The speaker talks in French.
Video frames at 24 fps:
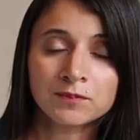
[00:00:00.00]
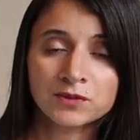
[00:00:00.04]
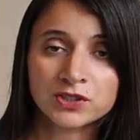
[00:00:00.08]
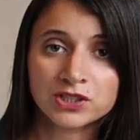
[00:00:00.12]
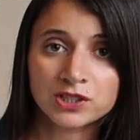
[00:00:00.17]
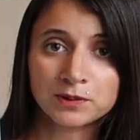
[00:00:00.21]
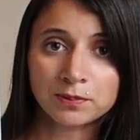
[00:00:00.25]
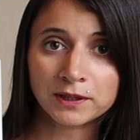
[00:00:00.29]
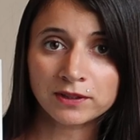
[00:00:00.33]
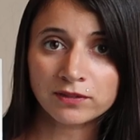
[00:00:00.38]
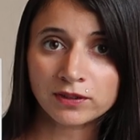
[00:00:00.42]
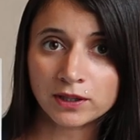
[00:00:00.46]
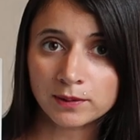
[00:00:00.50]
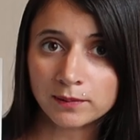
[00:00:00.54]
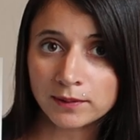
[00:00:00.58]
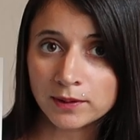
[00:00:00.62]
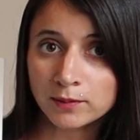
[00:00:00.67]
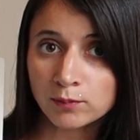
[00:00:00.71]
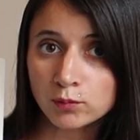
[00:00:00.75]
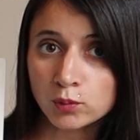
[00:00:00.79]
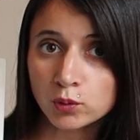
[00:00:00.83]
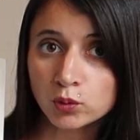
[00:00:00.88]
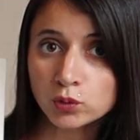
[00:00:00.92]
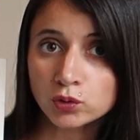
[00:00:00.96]
J'ai pris
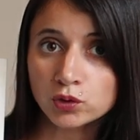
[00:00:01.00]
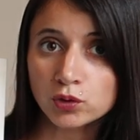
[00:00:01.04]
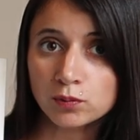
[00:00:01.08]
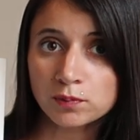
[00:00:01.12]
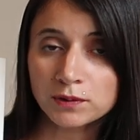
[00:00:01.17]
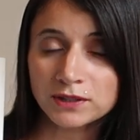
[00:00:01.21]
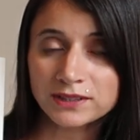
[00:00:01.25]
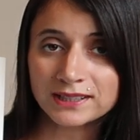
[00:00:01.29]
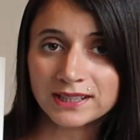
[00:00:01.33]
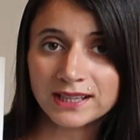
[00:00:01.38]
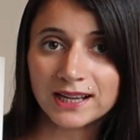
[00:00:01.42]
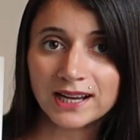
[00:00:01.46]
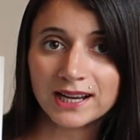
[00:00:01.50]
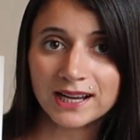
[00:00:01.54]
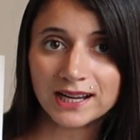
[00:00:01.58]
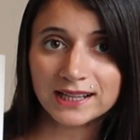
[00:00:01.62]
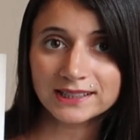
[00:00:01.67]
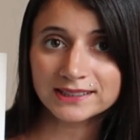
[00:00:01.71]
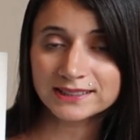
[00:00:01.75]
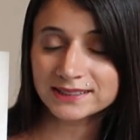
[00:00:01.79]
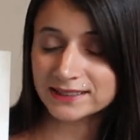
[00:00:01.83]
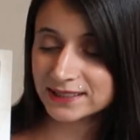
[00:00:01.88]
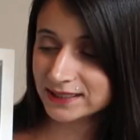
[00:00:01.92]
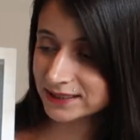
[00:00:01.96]
vraiment beaucoup de plaisir à
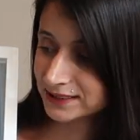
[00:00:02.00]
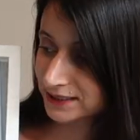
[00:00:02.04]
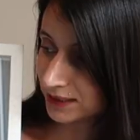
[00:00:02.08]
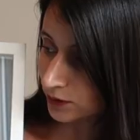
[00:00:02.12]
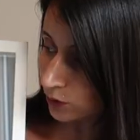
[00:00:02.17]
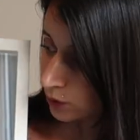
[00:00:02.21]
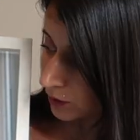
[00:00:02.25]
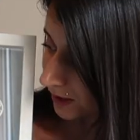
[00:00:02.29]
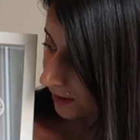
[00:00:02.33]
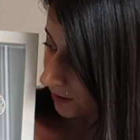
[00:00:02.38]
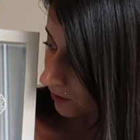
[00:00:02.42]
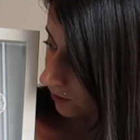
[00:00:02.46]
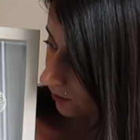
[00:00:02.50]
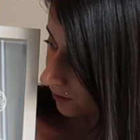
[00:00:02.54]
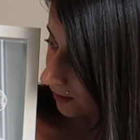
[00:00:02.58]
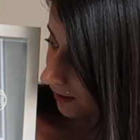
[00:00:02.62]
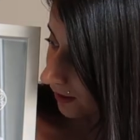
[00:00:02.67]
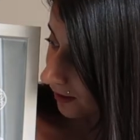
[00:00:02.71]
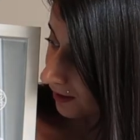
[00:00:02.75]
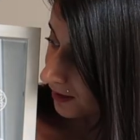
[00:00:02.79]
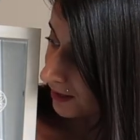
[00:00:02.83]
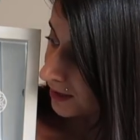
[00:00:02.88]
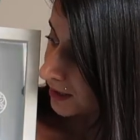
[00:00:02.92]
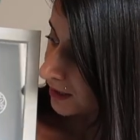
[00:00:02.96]
réaliser ces deux cadres
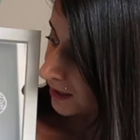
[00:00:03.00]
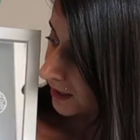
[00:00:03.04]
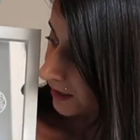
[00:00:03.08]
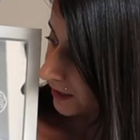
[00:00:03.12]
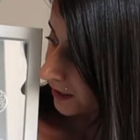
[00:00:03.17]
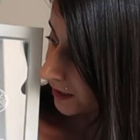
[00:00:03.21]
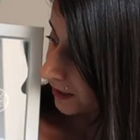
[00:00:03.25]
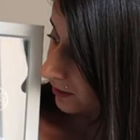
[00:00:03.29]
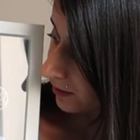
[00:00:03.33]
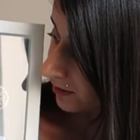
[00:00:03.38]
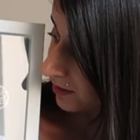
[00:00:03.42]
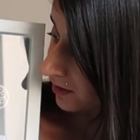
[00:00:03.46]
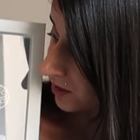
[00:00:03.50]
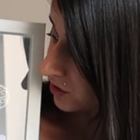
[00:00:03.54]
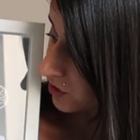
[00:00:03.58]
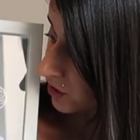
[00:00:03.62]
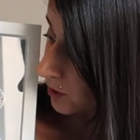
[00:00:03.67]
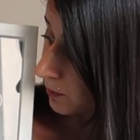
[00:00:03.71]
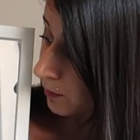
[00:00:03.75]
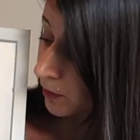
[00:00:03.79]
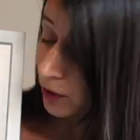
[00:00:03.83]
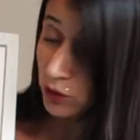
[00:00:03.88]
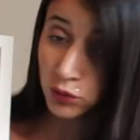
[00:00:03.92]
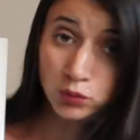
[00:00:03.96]
là et
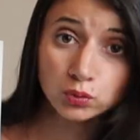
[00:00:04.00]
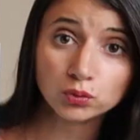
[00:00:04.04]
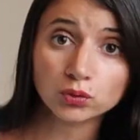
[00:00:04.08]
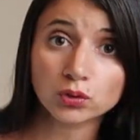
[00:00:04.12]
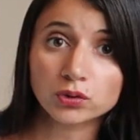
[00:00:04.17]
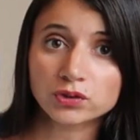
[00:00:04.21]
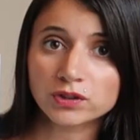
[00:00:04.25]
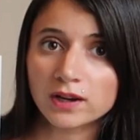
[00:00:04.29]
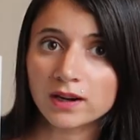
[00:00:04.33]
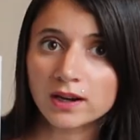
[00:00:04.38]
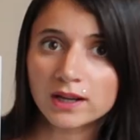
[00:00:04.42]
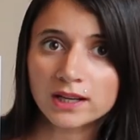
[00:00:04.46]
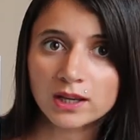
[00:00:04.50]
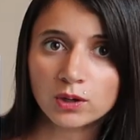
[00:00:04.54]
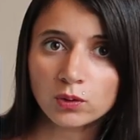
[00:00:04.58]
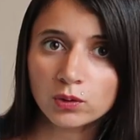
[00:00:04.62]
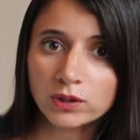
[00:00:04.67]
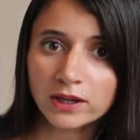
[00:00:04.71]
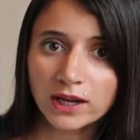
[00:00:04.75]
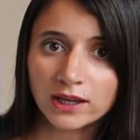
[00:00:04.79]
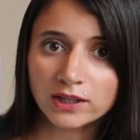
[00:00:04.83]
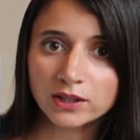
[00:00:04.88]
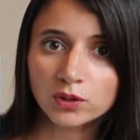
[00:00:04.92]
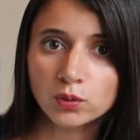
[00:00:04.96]
j'en prends tout autant à les
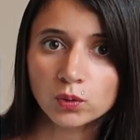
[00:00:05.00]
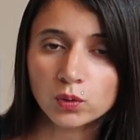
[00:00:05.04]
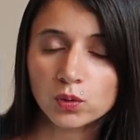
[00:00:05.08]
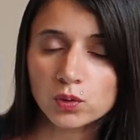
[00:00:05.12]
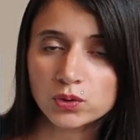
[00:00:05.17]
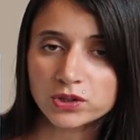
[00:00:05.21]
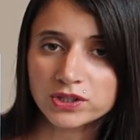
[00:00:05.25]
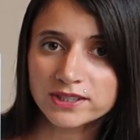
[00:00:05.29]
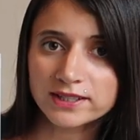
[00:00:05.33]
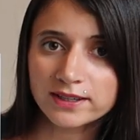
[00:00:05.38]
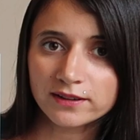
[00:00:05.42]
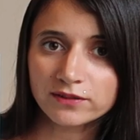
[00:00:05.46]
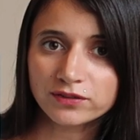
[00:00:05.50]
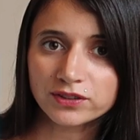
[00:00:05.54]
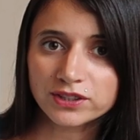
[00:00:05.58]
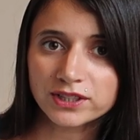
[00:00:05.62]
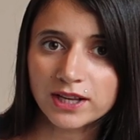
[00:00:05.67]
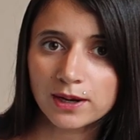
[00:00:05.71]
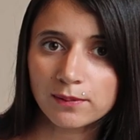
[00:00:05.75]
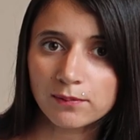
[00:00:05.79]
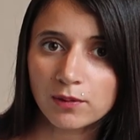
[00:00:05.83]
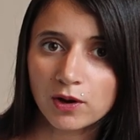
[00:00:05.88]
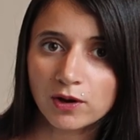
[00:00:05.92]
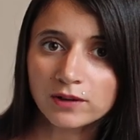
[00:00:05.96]
regarder au quotidien
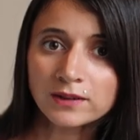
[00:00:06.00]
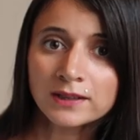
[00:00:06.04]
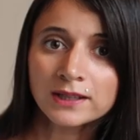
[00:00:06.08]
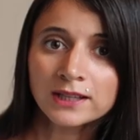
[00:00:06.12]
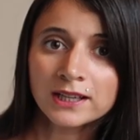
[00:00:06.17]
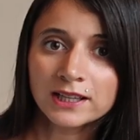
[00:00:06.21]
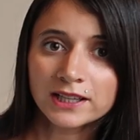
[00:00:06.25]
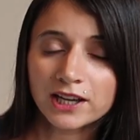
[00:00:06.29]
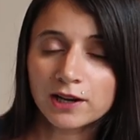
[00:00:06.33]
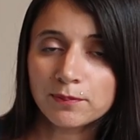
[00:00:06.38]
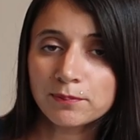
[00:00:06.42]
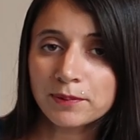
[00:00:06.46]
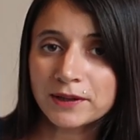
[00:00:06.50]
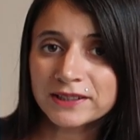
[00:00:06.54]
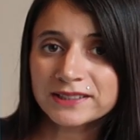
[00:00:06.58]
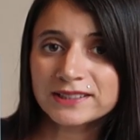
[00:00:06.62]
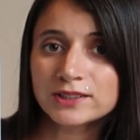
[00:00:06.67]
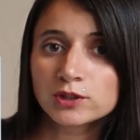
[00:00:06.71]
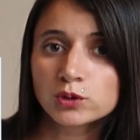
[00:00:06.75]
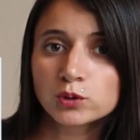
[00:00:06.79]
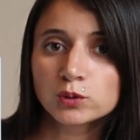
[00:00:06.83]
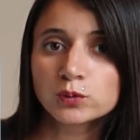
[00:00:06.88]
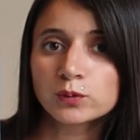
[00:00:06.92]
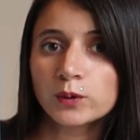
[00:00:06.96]
finalement. La
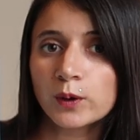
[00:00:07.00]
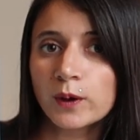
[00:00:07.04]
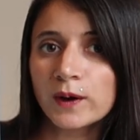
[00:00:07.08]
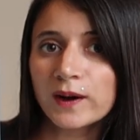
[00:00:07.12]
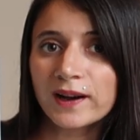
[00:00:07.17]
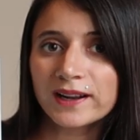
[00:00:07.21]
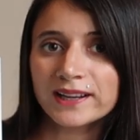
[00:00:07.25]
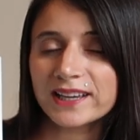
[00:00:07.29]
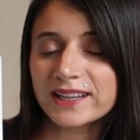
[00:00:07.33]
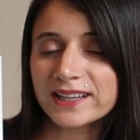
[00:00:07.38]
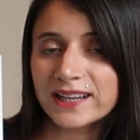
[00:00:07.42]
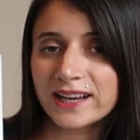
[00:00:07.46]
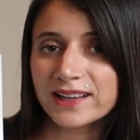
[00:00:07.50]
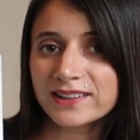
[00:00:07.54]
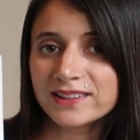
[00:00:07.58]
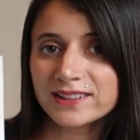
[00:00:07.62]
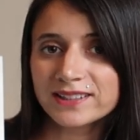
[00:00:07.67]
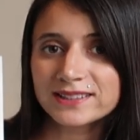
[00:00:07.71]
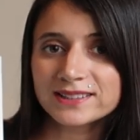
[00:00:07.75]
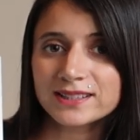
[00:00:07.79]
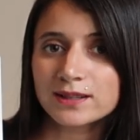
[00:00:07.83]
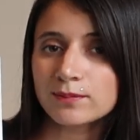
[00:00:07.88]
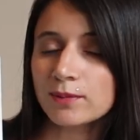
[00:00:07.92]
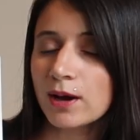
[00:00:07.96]
placer devant, à les
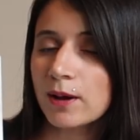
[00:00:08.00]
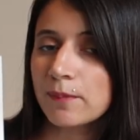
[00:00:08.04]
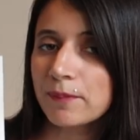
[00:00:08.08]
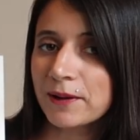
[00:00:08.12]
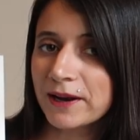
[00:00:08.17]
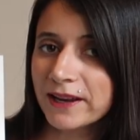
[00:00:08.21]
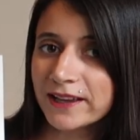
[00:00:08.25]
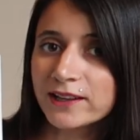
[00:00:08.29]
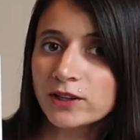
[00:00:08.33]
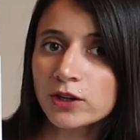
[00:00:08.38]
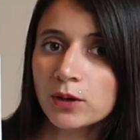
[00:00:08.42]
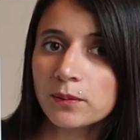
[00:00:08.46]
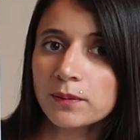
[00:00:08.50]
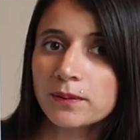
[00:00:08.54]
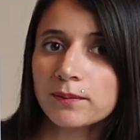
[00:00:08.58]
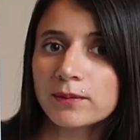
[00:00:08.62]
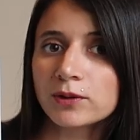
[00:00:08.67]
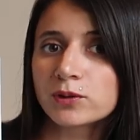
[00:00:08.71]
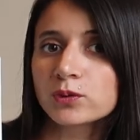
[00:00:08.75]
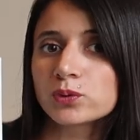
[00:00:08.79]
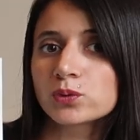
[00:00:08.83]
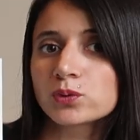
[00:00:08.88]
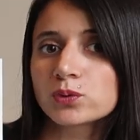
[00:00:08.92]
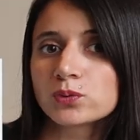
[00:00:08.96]
regarder, ça me rappelle
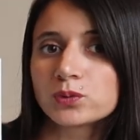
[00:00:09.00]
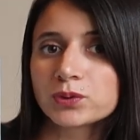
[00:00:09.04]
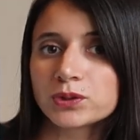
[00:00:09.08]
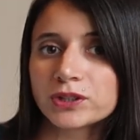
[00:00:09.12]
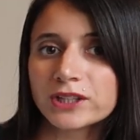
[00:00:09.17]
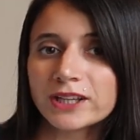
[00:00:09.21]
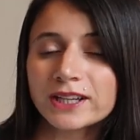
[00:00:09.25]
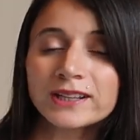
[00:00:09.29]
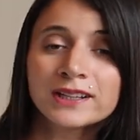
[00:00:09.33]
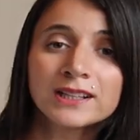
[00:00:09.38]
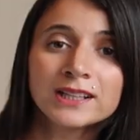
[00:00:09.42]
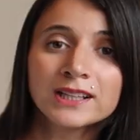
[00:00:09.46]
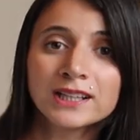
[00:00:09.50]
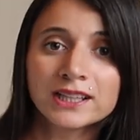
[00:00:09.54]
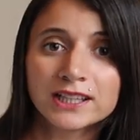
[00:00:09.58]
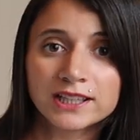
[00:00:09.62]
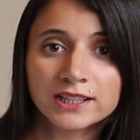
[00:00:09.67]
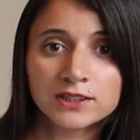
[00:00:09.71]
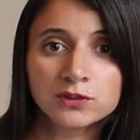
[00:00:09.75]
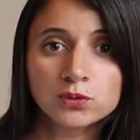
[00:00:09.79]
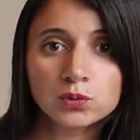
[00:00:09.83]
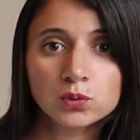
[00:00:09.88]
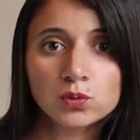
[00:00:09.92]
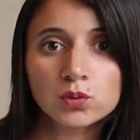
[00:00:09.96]
énormément de souvenirs
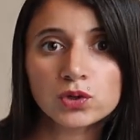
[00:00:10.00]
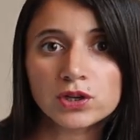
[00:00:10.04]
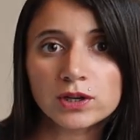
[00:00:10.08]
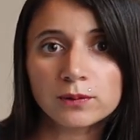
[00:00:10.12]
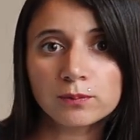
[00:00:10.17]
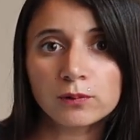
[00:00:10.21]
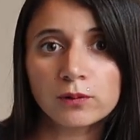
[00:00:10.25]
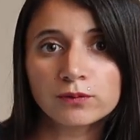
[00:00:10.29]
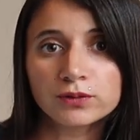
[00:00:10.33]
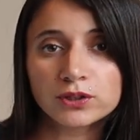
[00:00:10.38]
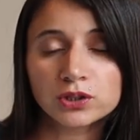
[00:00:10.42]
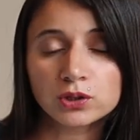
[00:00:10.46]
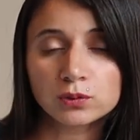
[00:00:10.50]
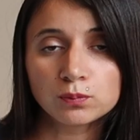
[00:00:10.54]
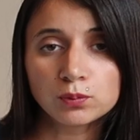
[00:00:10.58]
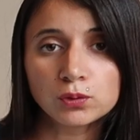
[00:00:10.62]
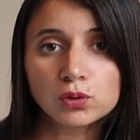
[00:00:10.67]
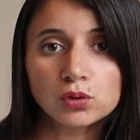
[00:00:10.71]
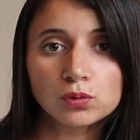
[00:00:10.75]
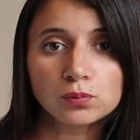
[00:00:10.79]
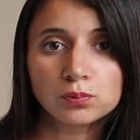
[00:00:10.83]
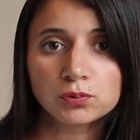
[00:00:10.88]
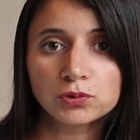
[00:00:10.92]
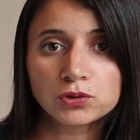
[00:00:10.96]
et du coup j'en profite
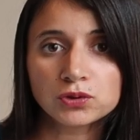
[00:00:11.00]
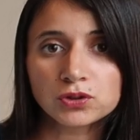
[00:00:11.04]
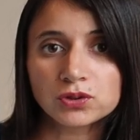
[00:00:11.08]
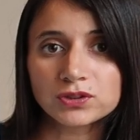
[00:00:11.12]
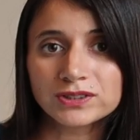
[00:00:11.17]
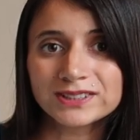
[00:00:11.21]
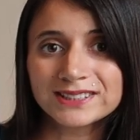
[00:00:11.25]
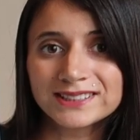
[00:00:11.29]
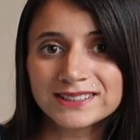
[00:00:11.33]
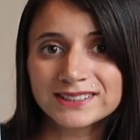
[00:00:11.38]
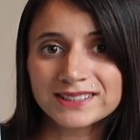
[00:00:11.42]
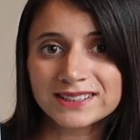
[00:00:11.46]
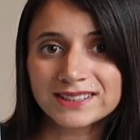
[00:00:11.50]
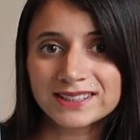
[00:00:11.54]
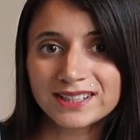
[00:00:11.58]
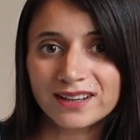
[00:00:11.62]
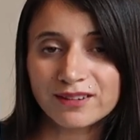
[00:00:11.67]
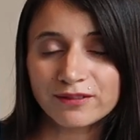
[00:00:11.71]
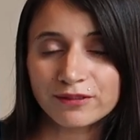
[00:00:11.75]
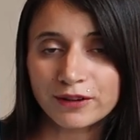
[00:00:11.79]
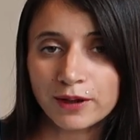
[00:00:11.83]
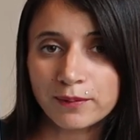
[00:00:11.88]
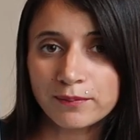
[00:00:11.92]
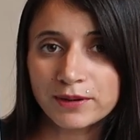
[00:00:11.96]
beaucoup plus que s'ils
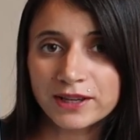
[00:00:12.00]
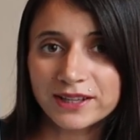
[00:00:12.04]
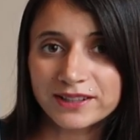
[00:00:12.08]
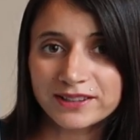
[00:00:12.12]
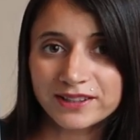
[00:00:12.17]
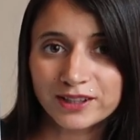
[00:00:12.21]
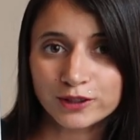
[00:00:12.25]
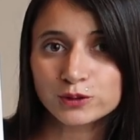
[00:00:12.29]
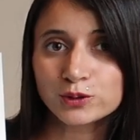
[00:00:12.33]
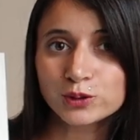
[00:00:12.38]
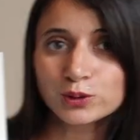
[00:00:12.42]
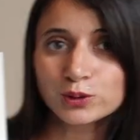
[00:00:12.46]
étaient enfermés dans